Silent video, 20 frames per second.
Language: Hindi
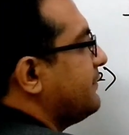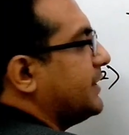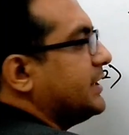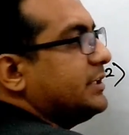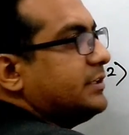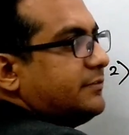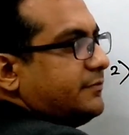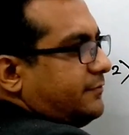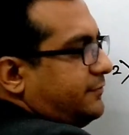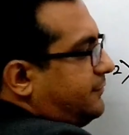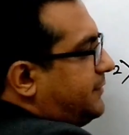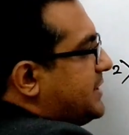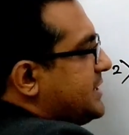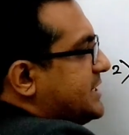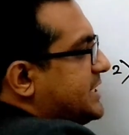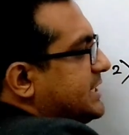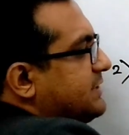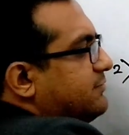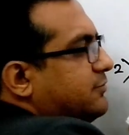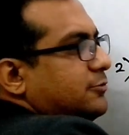वन
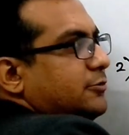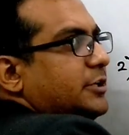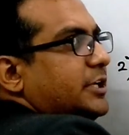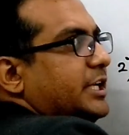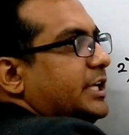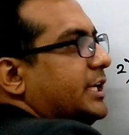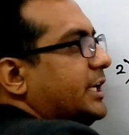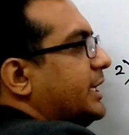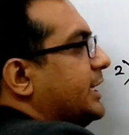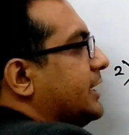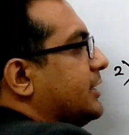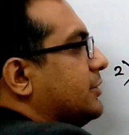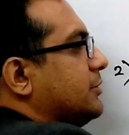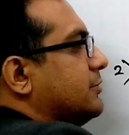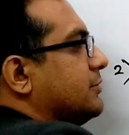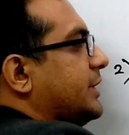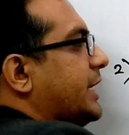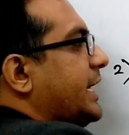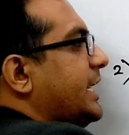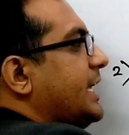वन से फोर ले लेंगे
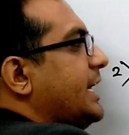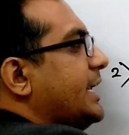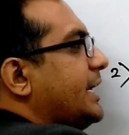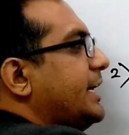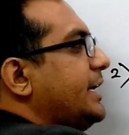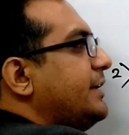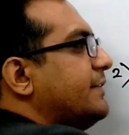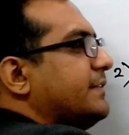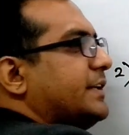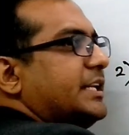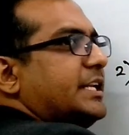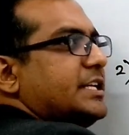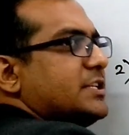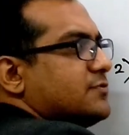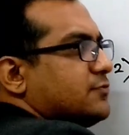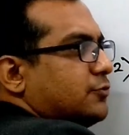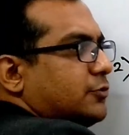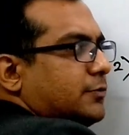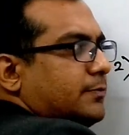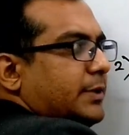तो कैन आई राइट वन
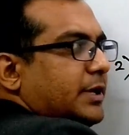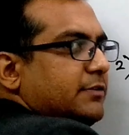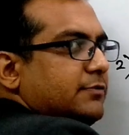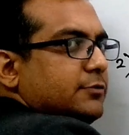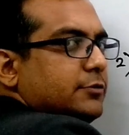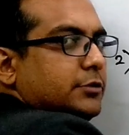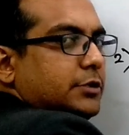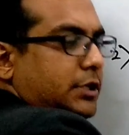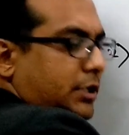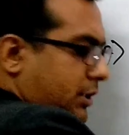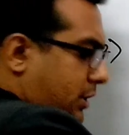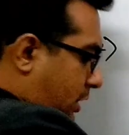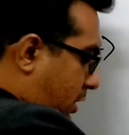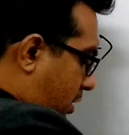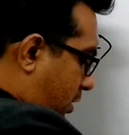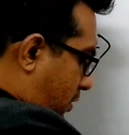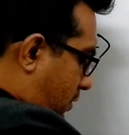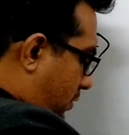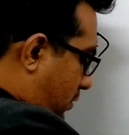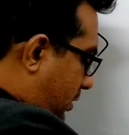एज फोर बाय फोर
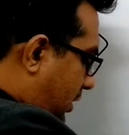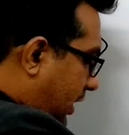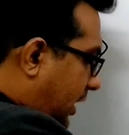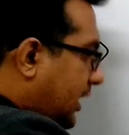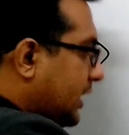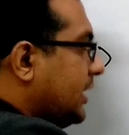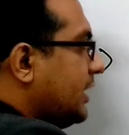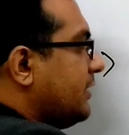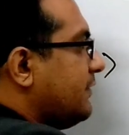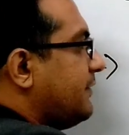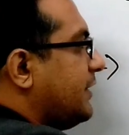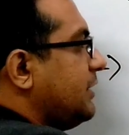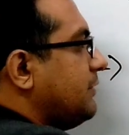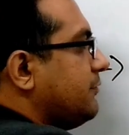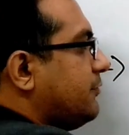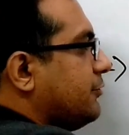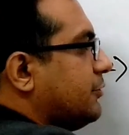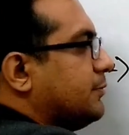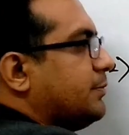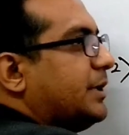और अगर
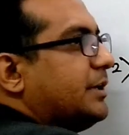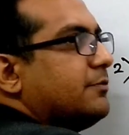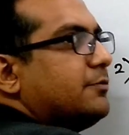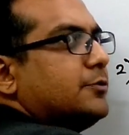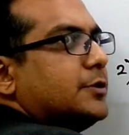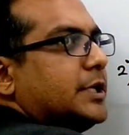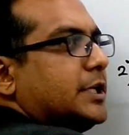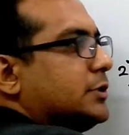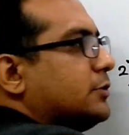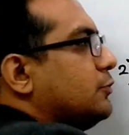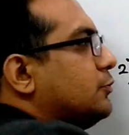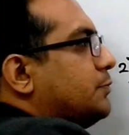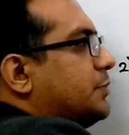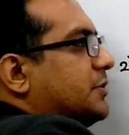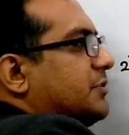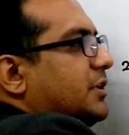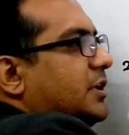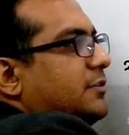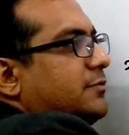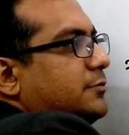वन फोर बाय फोर है तो
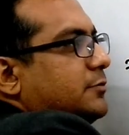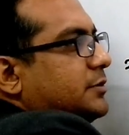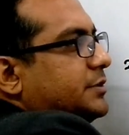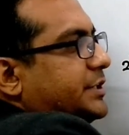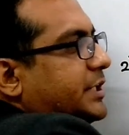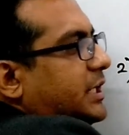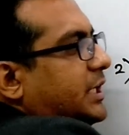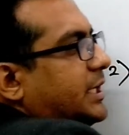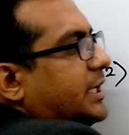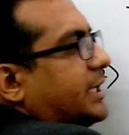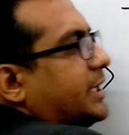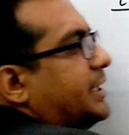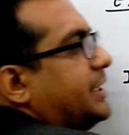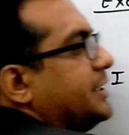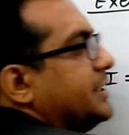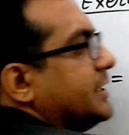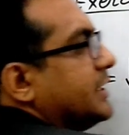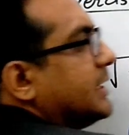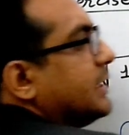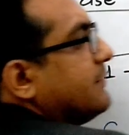ऊपर वाला फोर चले गया
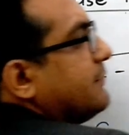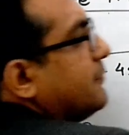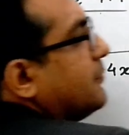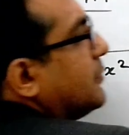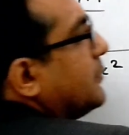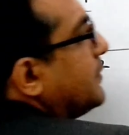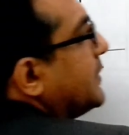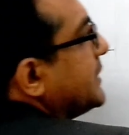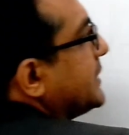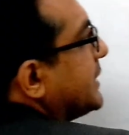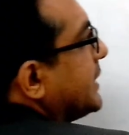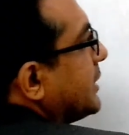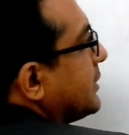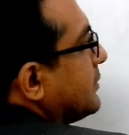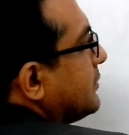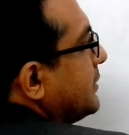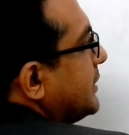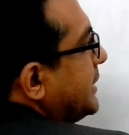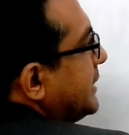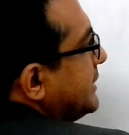नीचे का फोर बच गया
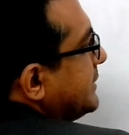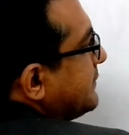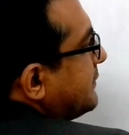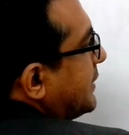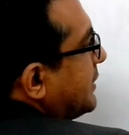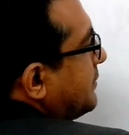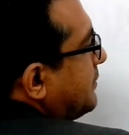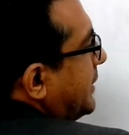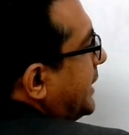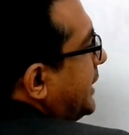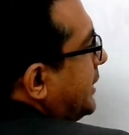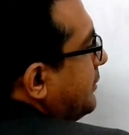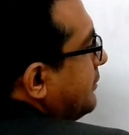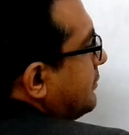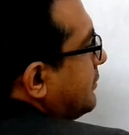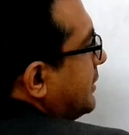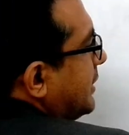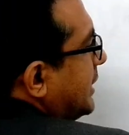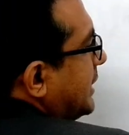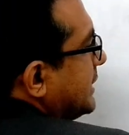तो इट इज वन बाय
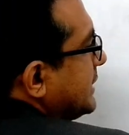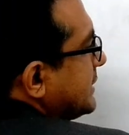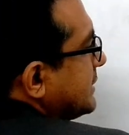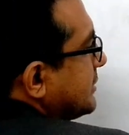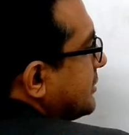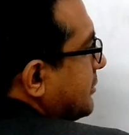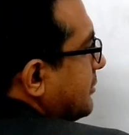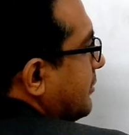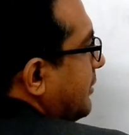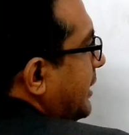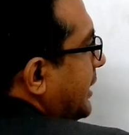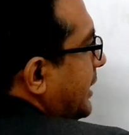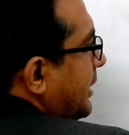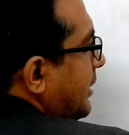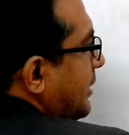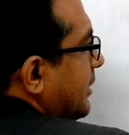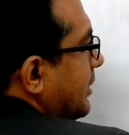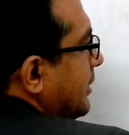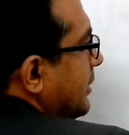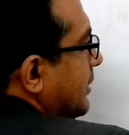टू का
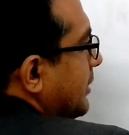स्क्वायर